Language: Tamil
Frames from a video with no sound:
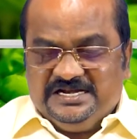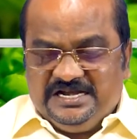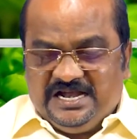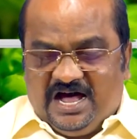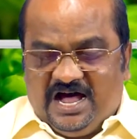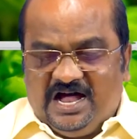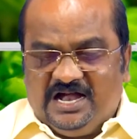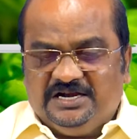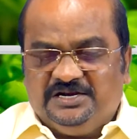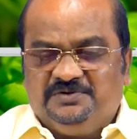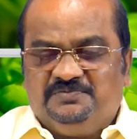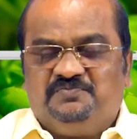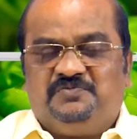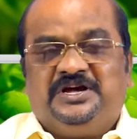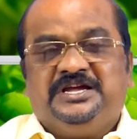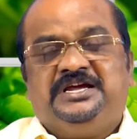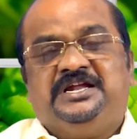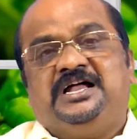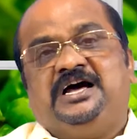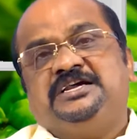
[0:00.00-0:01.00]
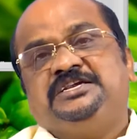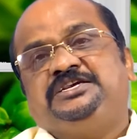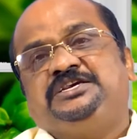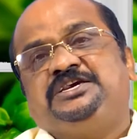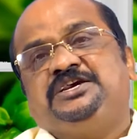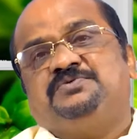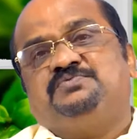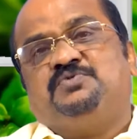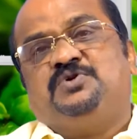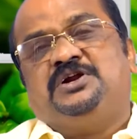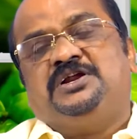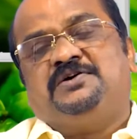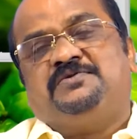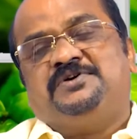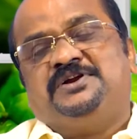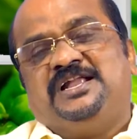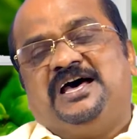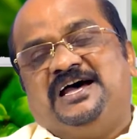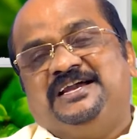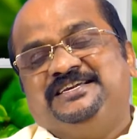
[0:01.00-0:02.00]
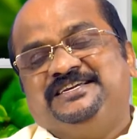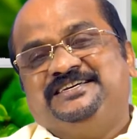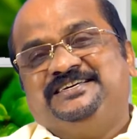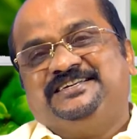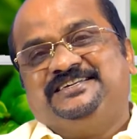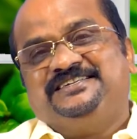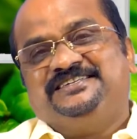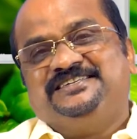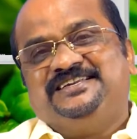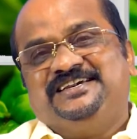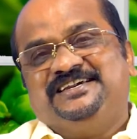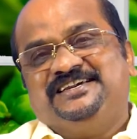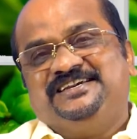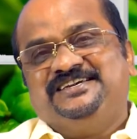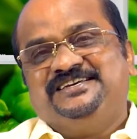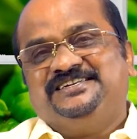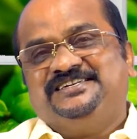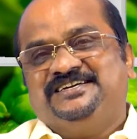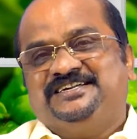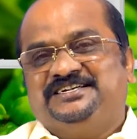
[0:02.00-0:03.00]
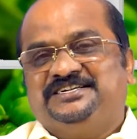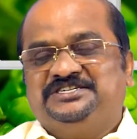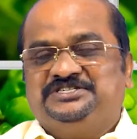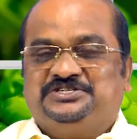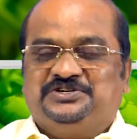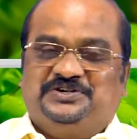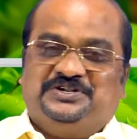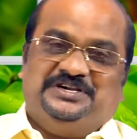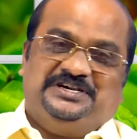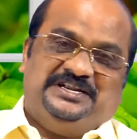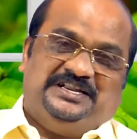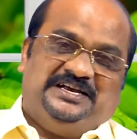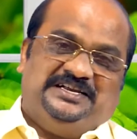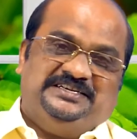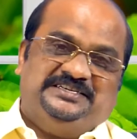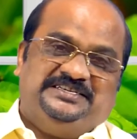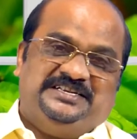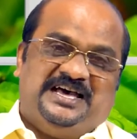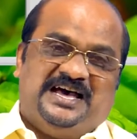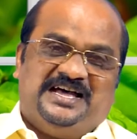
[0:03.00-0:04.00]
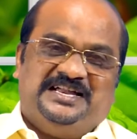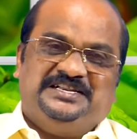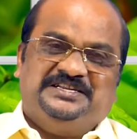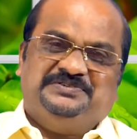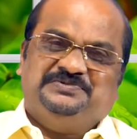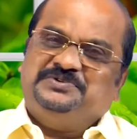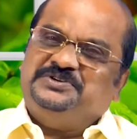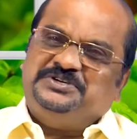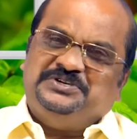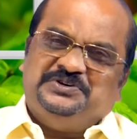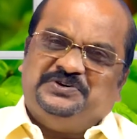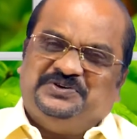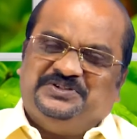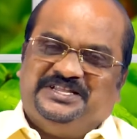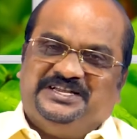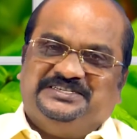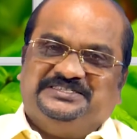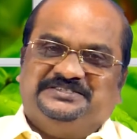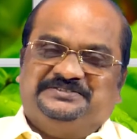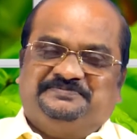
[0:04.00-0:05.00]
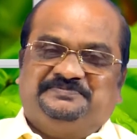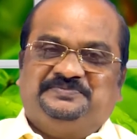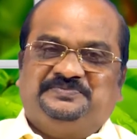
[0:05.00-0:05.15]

நானும் வைராக்கியம் உள்ளவனாய் இருந்தேன் என்று சொல்லுகிறான் நான் ஒரு யூதன்